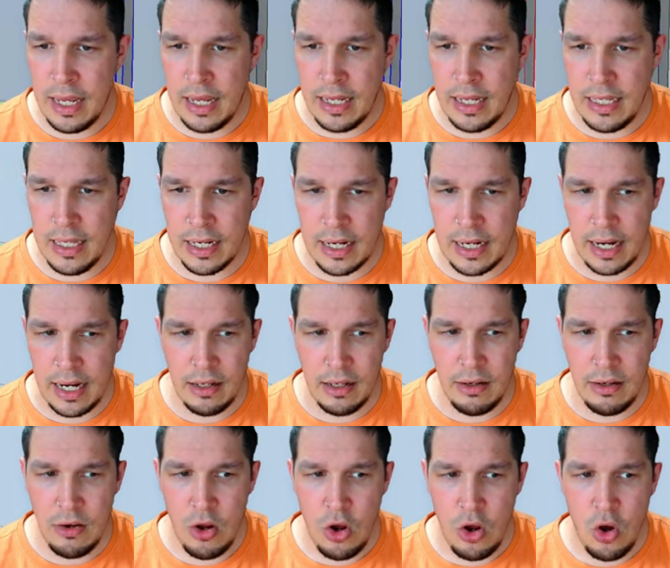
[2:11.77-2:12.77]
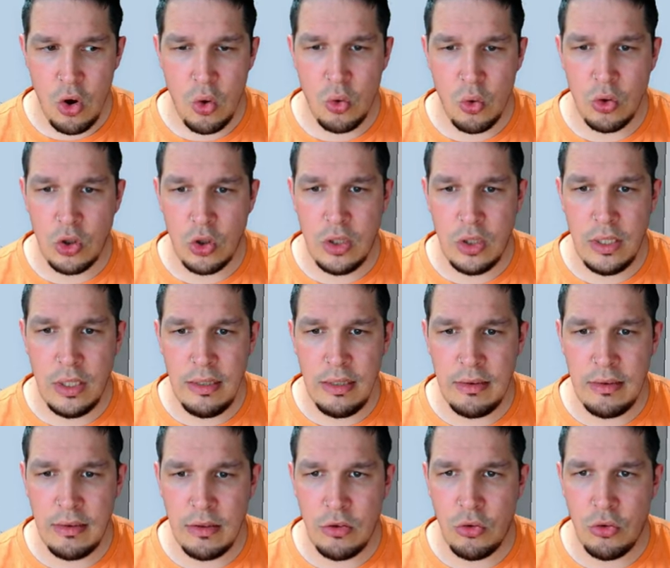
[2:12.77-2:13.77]
hier reingehen und
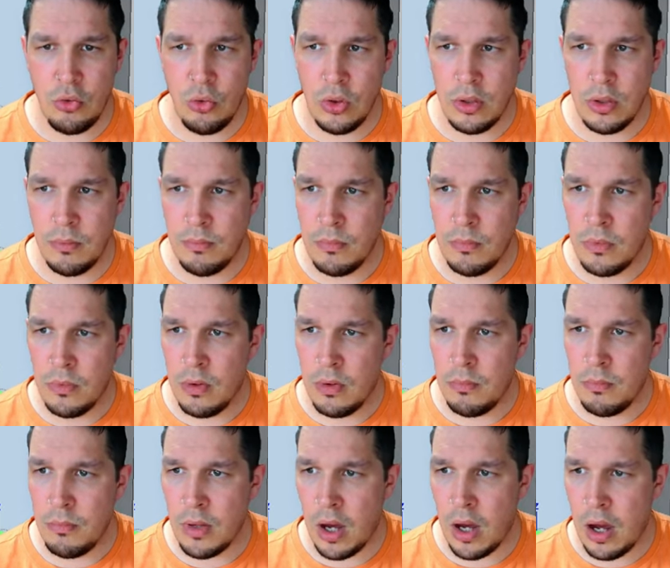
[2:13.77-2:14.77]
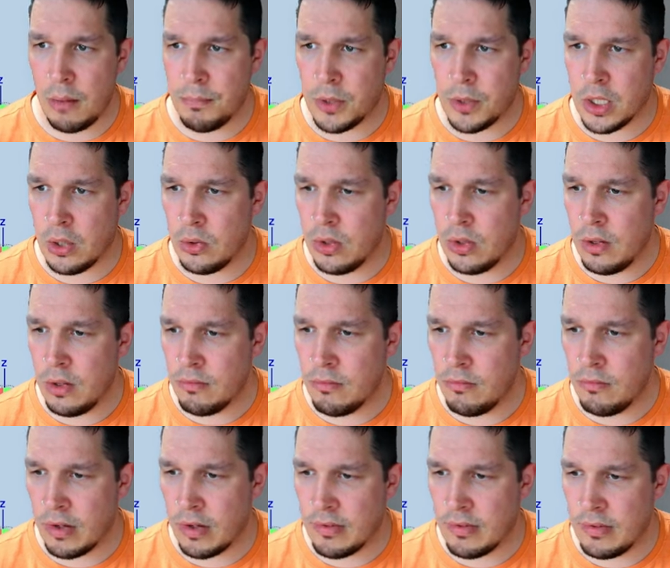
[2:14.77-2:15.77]
diese Tür mir abschauen,
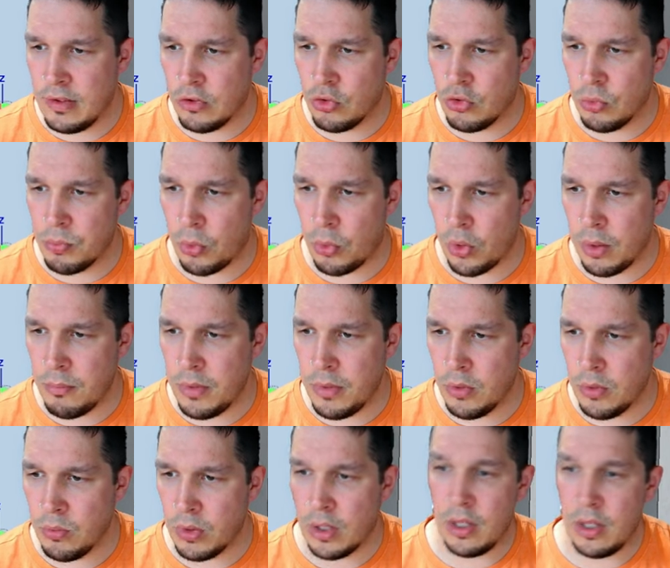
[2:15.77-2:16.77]
was hier so programmiert wurde.